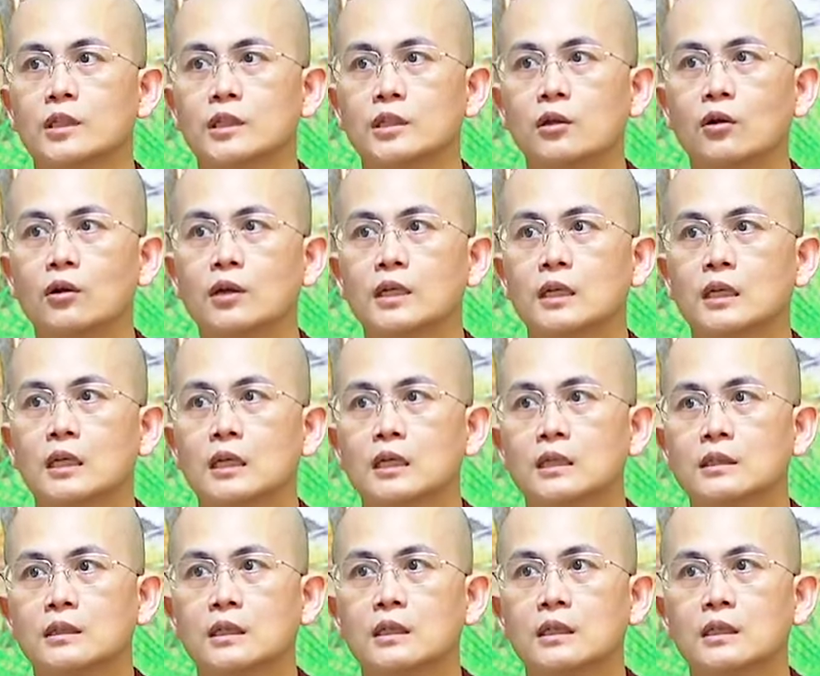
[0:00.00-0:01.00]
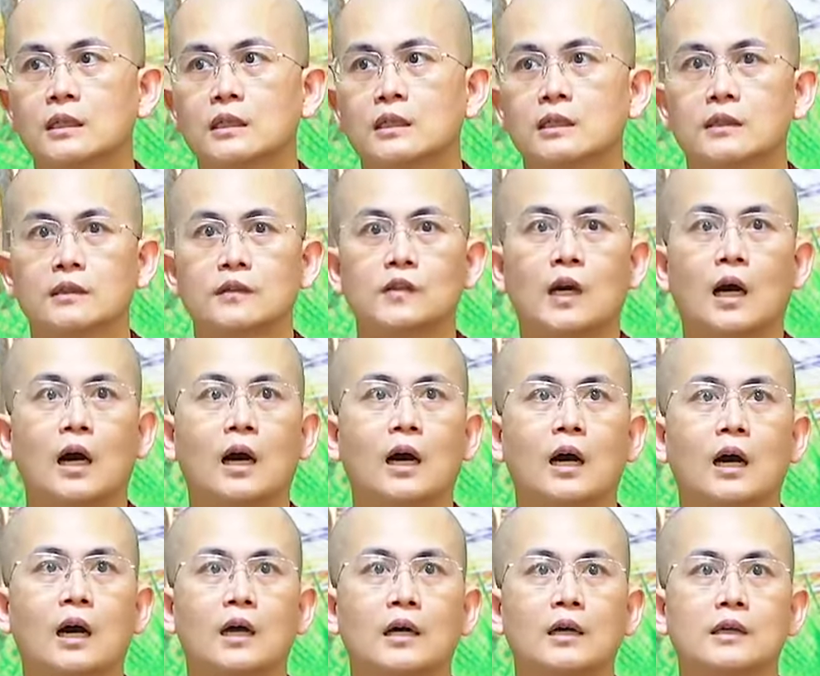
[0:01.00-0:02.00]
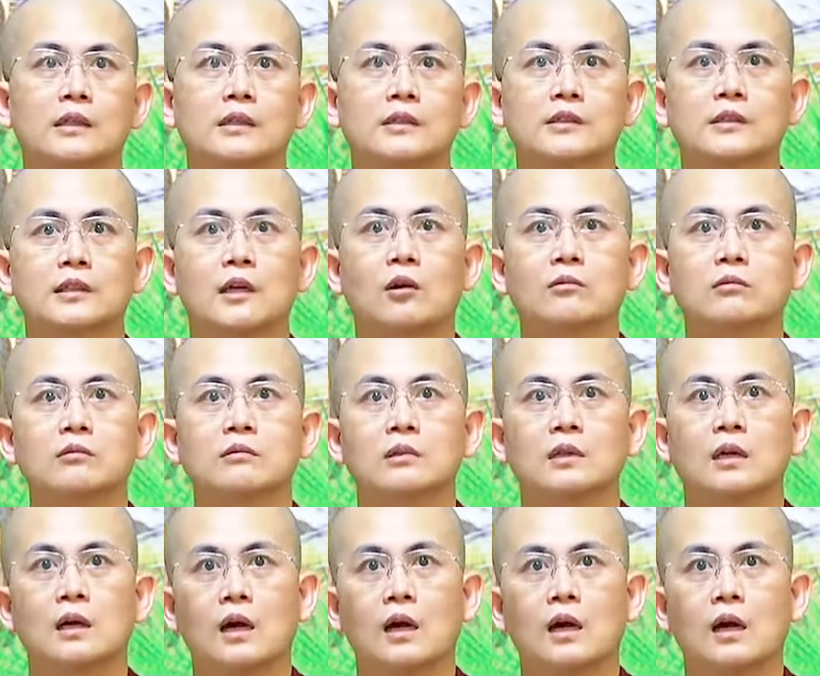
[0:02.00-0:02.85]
lỗi thì uh, sống